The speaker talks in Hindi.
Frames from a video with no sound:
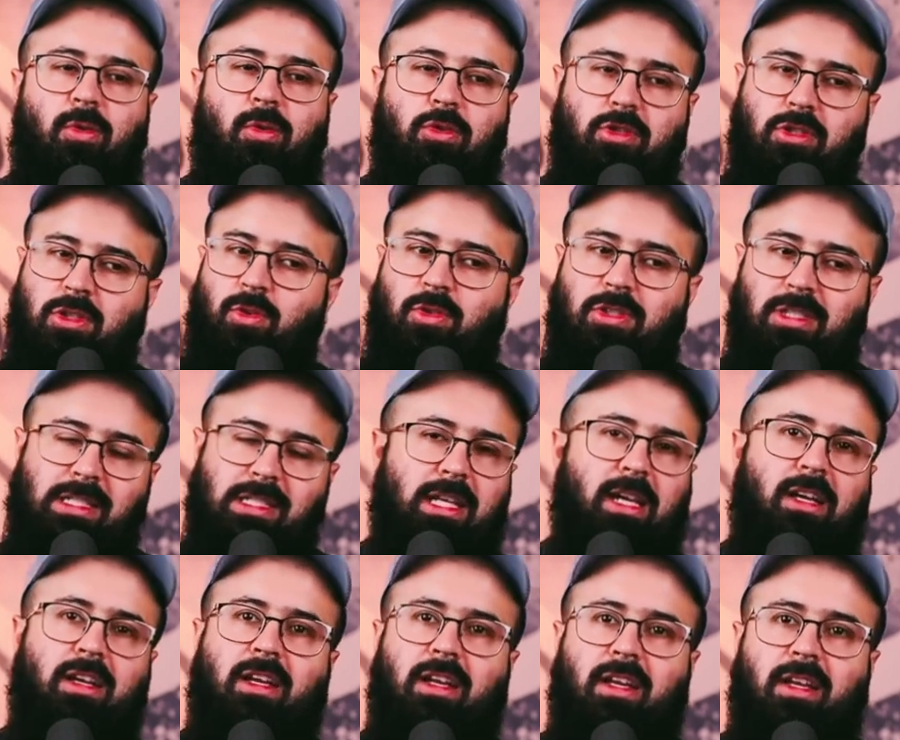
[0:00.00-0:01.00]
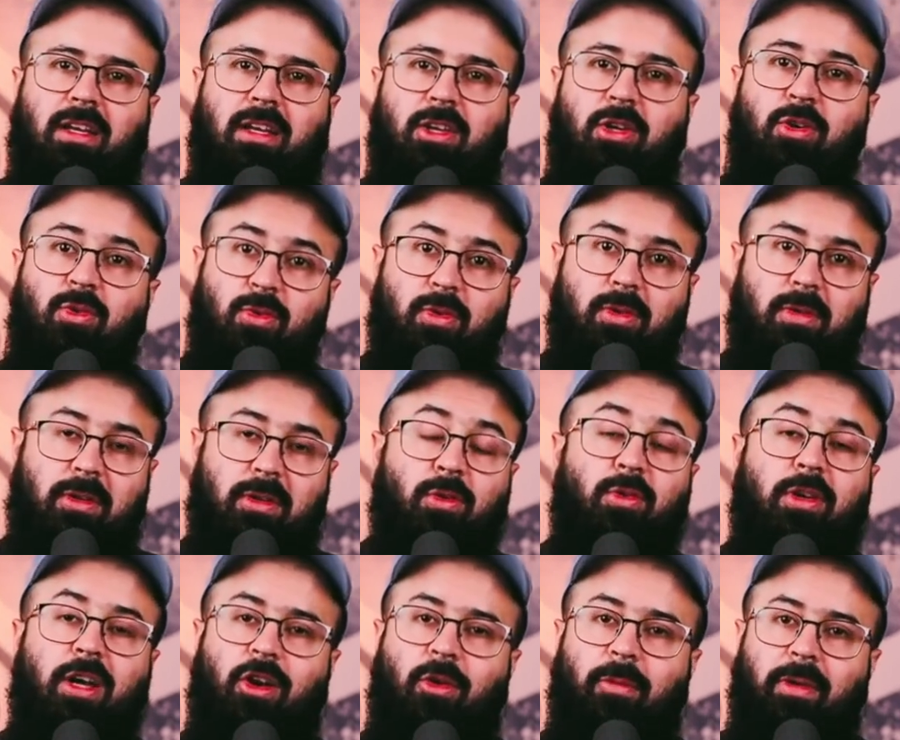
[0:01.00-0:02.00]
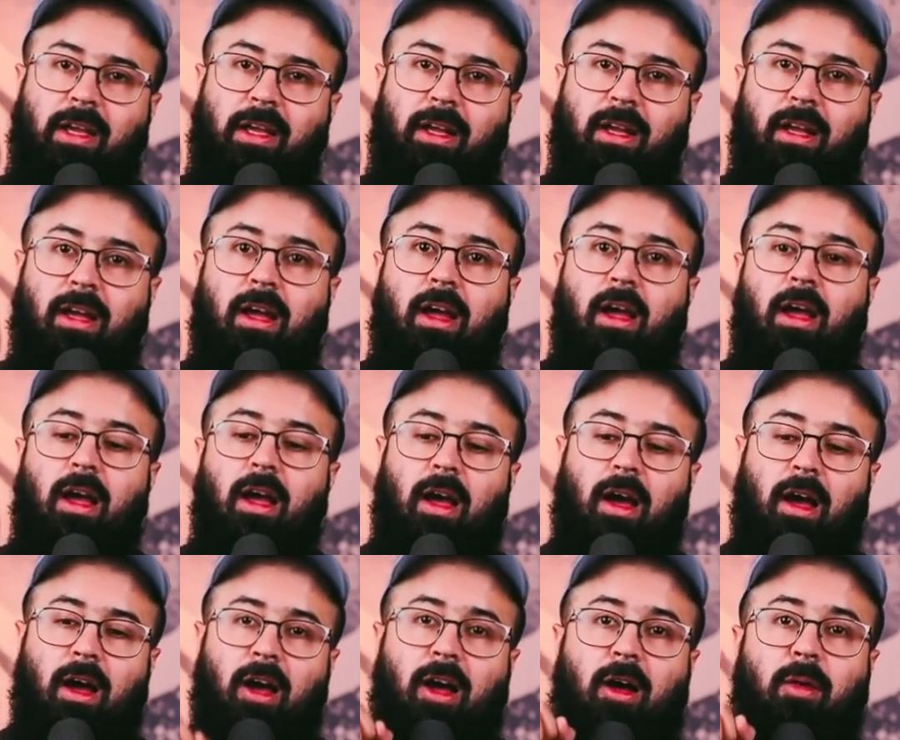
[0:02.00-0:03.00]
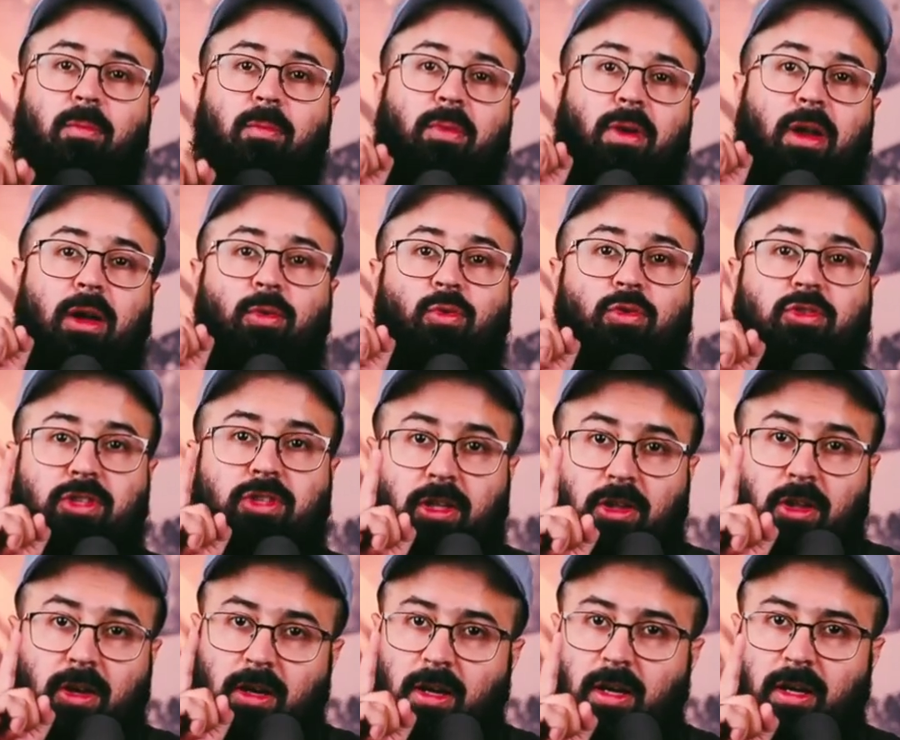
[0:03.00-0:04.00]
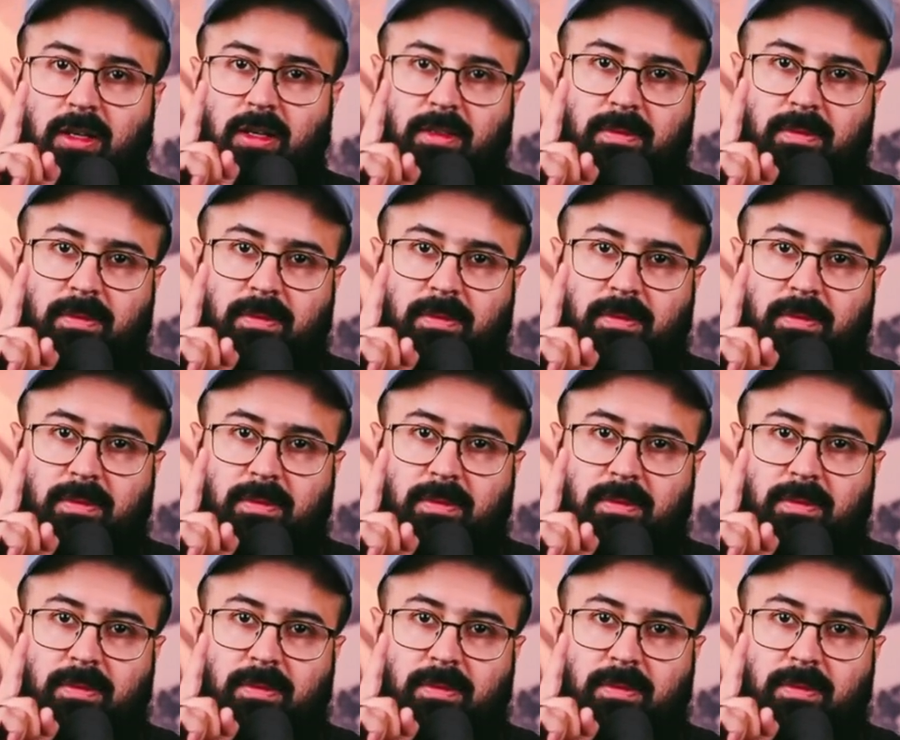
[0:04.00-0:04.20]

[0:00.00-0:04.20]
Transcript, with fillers: कुछ ना कुछ लिया करें क्यों क्यों कह रहा हूँ ये अब रकू सदका